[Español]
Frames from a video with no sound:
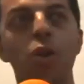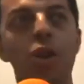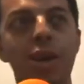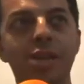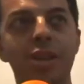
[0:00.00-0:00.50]

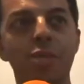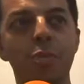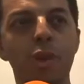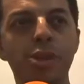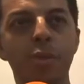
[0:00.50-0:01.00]
y hacer
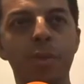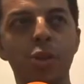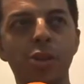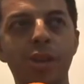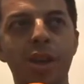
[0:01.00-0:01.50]
más o
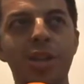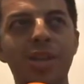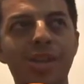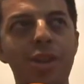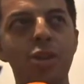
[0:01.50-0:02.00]
menos el
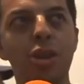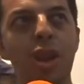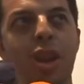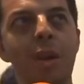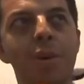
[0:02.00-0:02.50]
diseño de
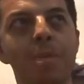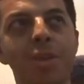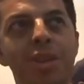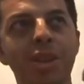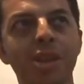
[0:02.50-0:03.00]
la nave,
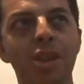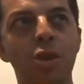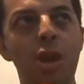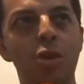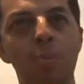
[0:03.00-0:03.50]
mientras que yo
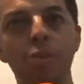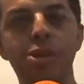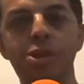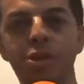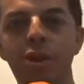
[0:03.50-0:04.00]
la
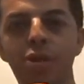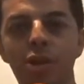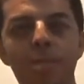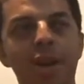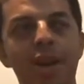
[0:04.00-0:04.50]
composición en lo
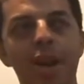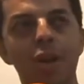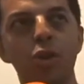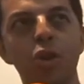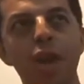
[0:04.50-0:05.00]
que me
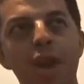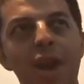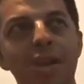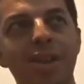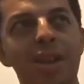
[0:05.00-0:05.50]
encargo
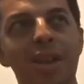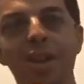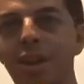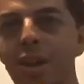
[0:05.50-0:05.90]
es de que